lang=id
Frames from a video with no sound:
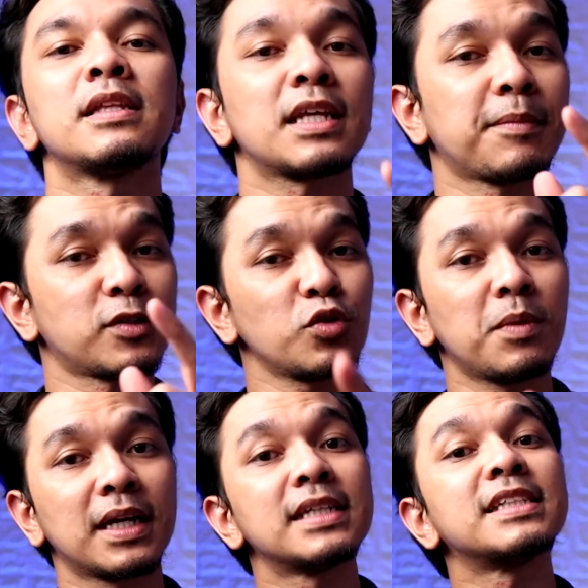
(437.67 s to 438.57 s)
Termasuk
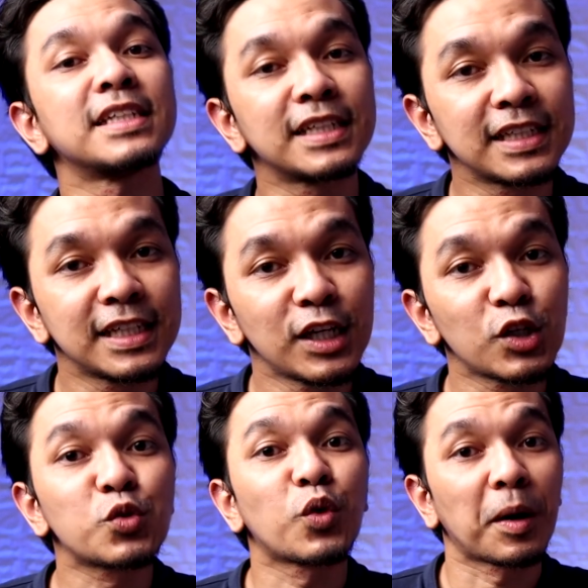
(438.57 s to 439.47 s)
bagi si
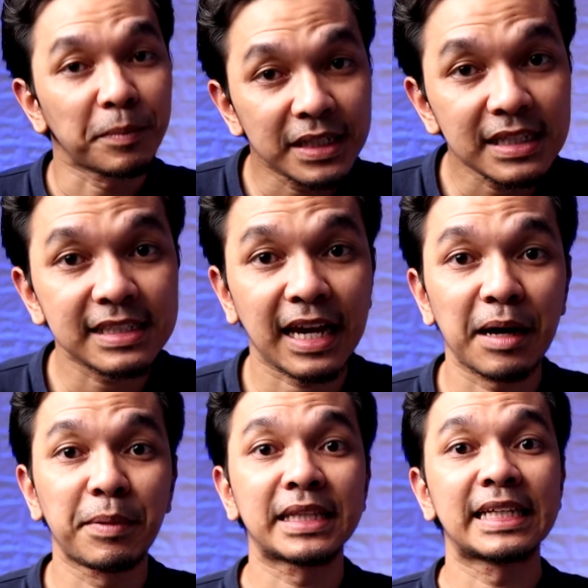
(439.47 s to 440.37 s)
suami
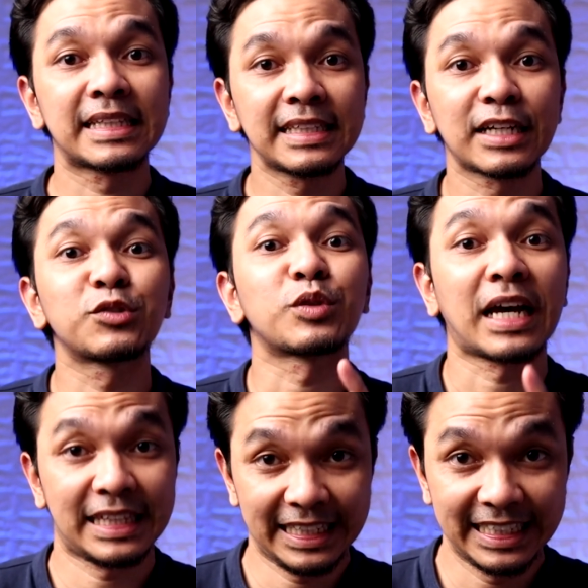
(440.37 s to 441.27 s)
sahabat kita yang
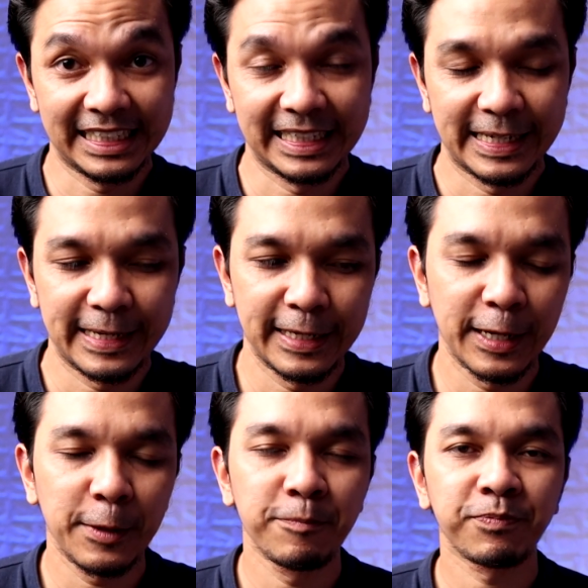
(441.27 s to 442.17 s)
curhat ini,
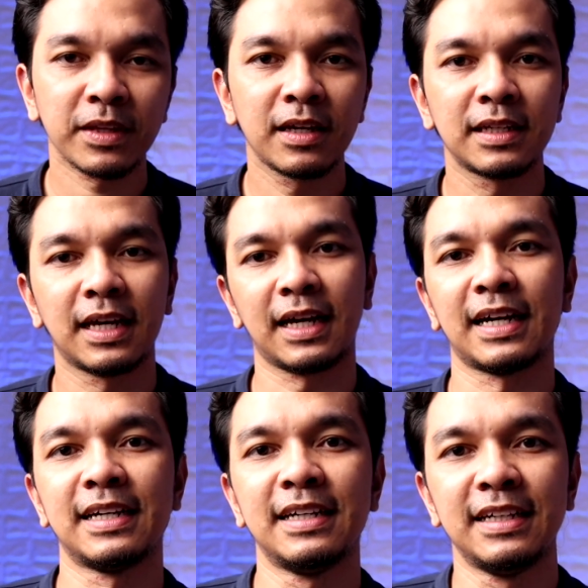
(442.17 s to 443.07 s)
ya.
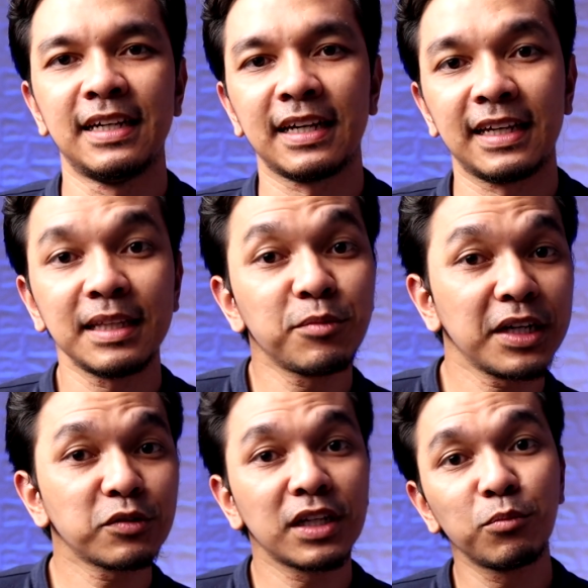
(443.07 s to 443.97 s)
Nah, kita
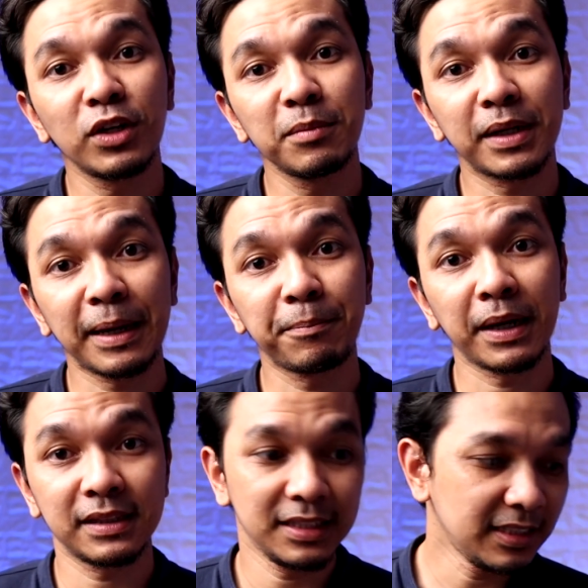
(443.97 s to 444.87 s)
mungkin sudah mulai
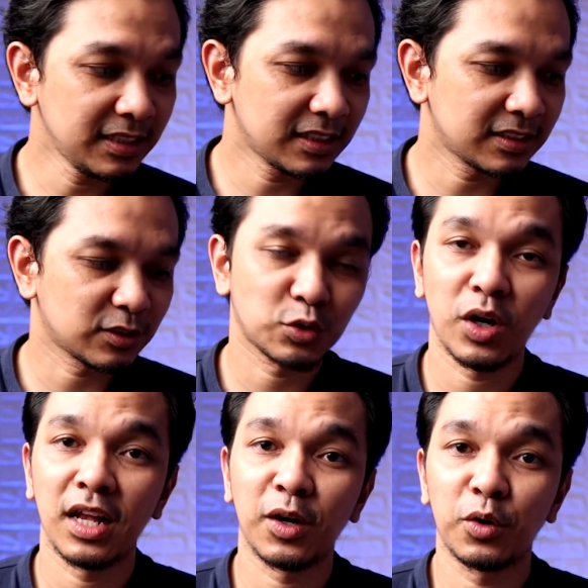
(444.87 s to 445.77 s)
berempati
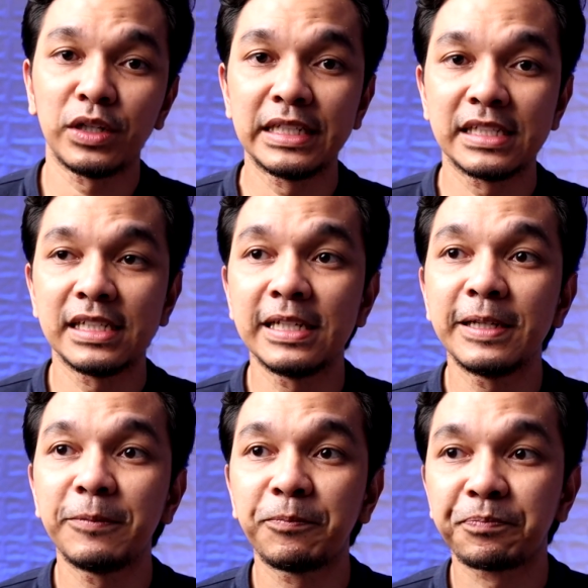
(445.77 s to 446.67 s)
soal
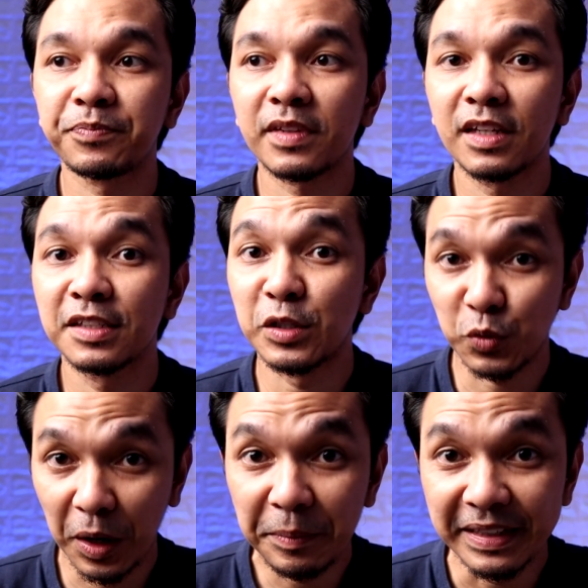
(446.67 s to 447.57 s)
kondisi si
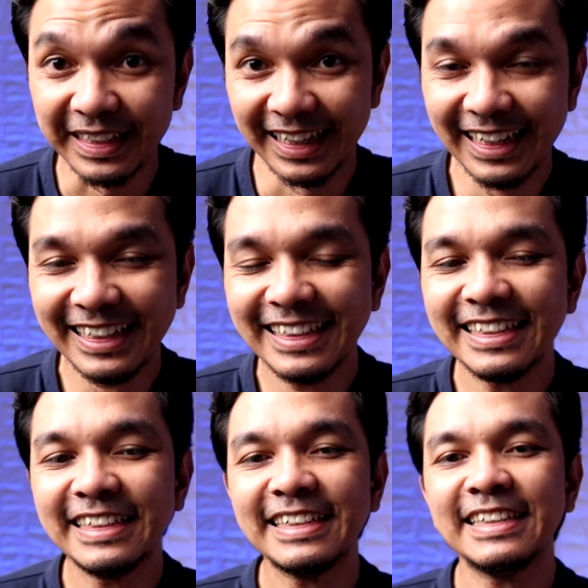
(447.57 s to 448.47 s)
suami ya.
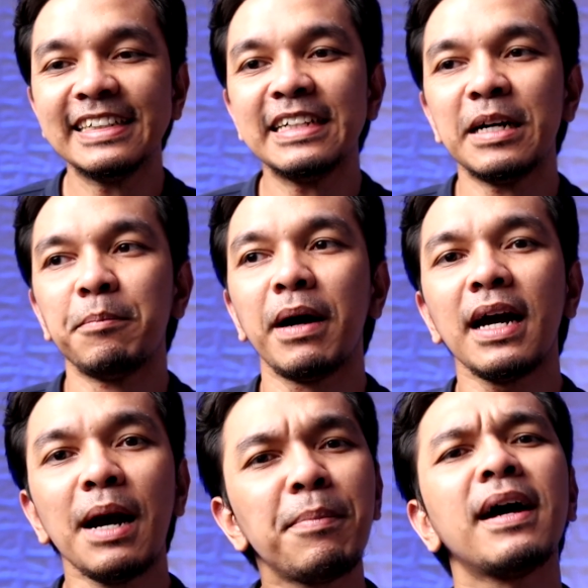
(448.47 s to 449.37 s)

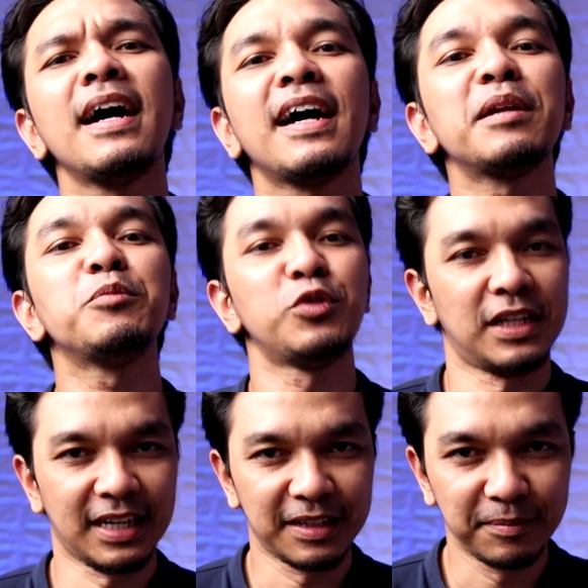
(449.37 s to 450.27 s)
Maka apakah akan
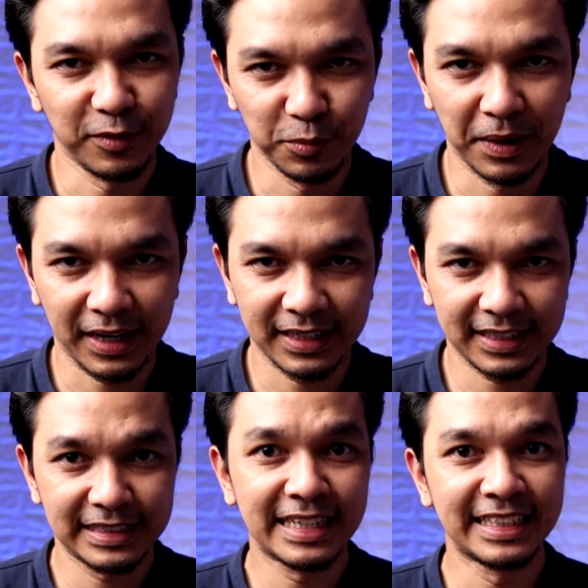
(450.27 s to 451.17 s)
mudah melupakan
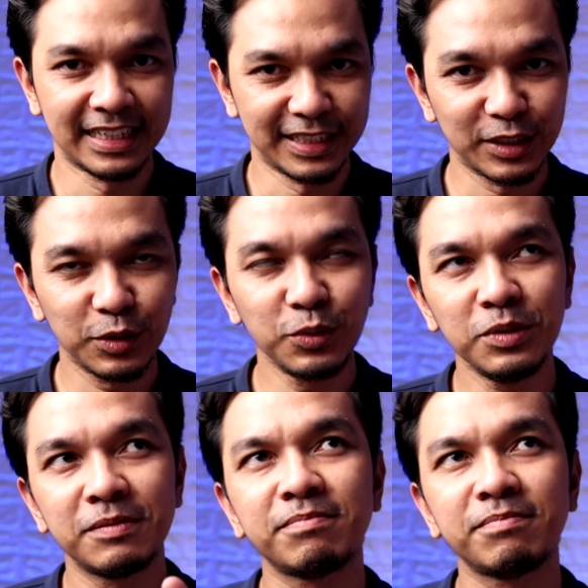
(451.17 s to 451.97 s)
kejadian itu?